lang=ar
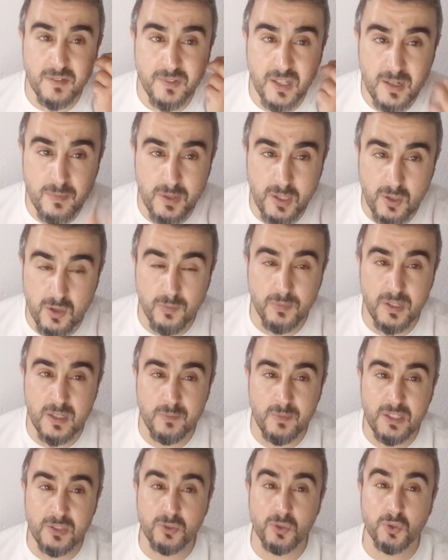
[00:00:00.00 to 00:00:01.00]
غير من
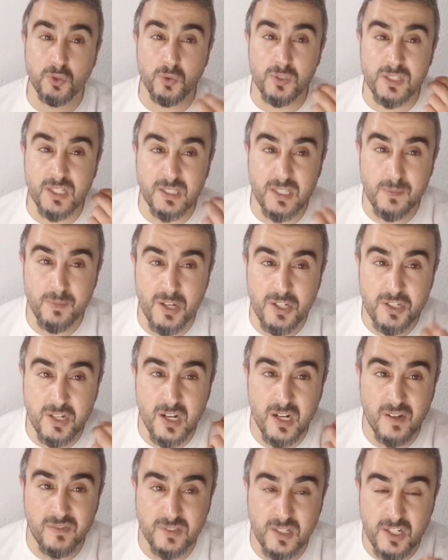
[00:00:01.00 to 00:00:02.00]
الكومبليمنتو توصلتي ب
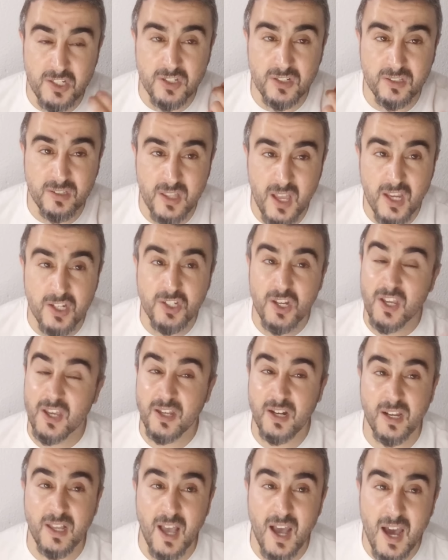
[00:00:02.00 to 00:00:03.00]
10000 12 13
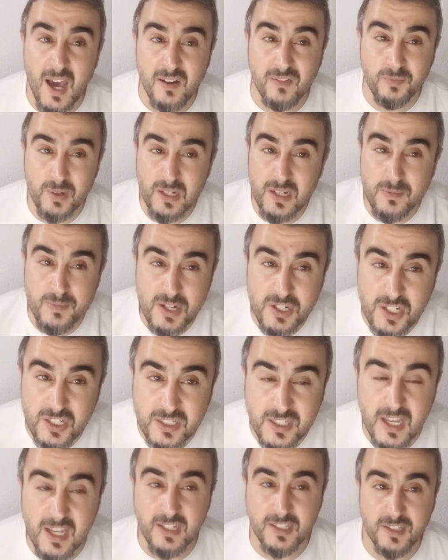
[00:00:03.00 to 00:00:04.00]
راك عارف باللي ماشي
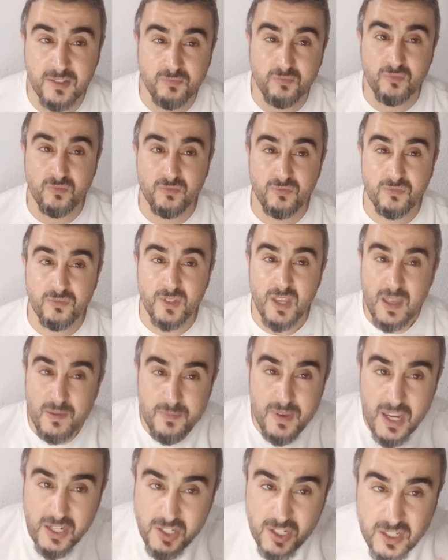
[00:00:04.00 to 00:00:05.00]
ديالك
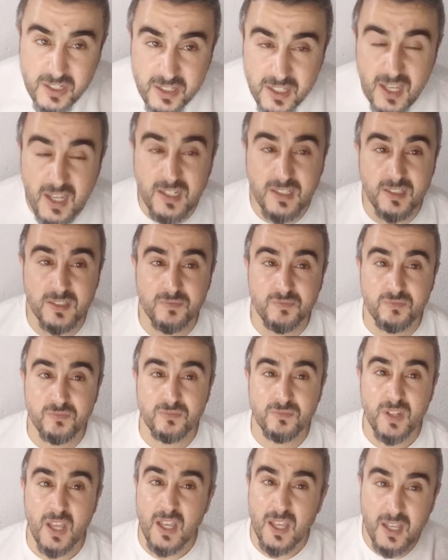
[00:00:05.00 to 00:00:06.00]
ماشي ديالك
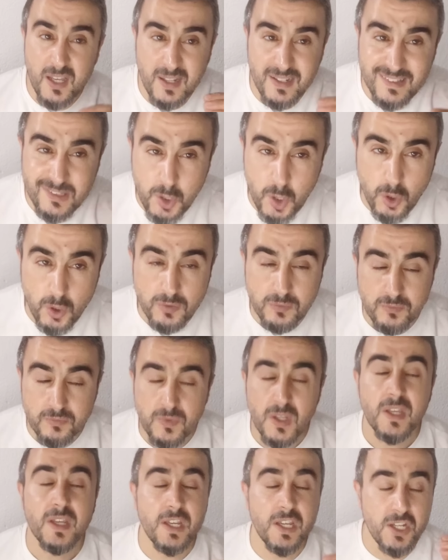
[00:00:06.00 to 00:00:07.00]
غلطوا
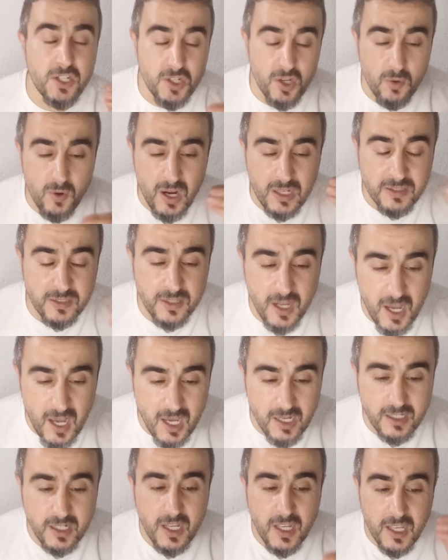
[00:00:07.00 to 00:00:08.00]
يجي واحد
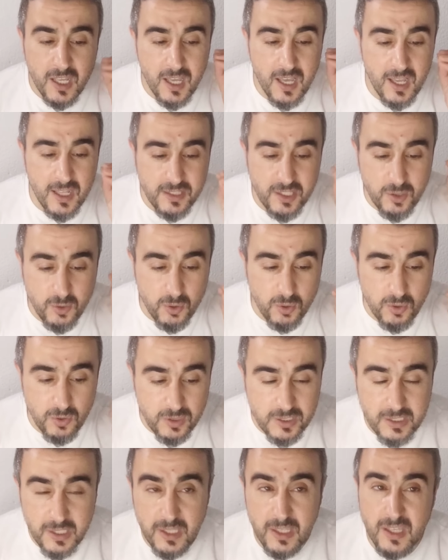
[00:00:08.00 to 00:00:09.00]
النهار غادي يقولوا
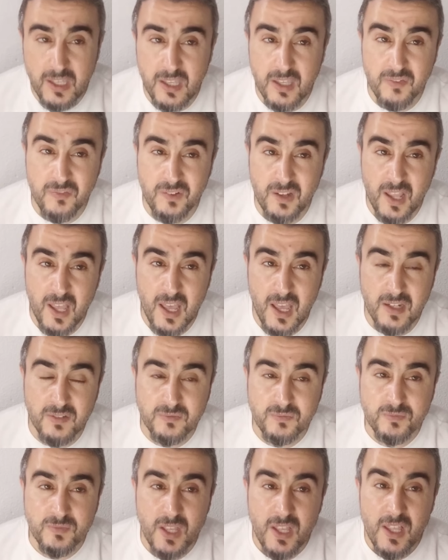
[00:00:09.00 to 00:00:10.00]
لك ايه فلان
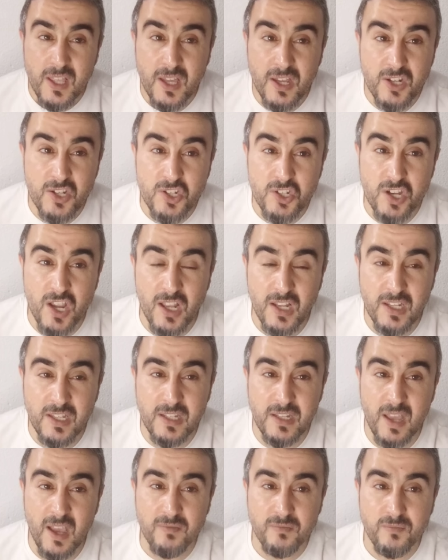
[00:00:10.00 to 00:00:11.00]
رجع
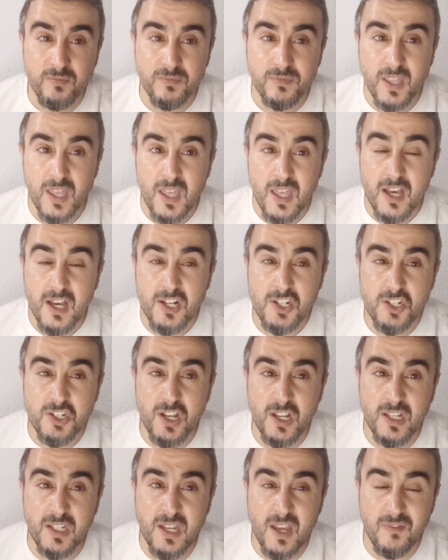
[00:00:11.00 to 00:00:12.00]
لينا رجع
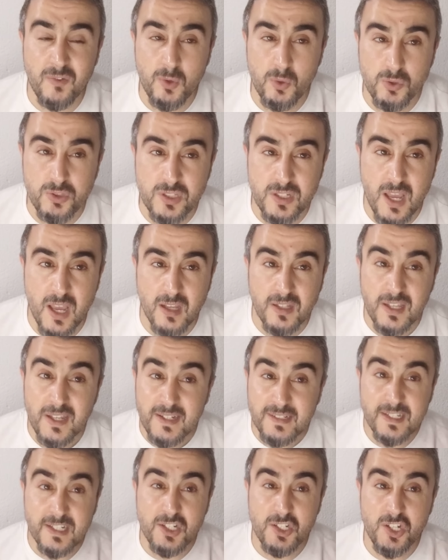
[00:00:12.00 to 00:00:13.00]
لينا فلوسنا
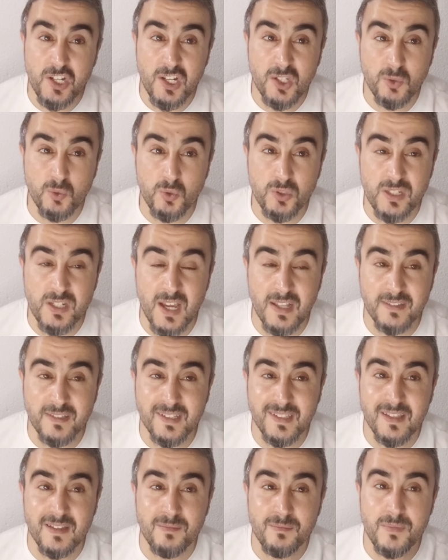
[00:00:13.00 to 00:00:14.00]
داكشي اللي دوزنا عندك
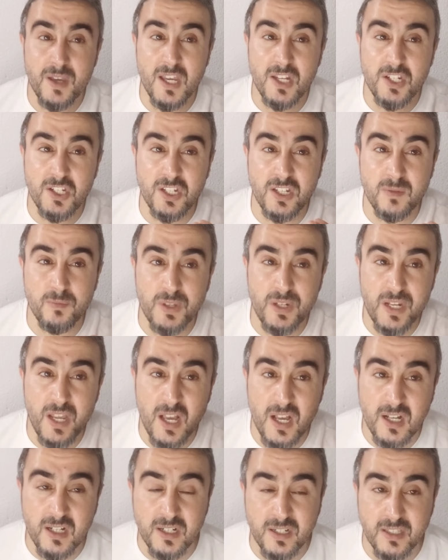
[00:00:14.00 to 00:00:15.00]
ماشي من
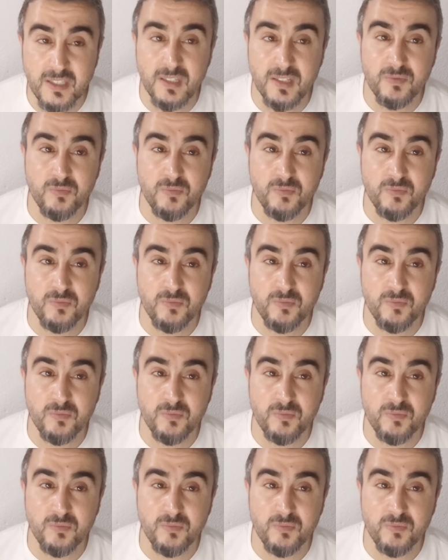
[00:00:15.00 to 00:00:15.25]
حقك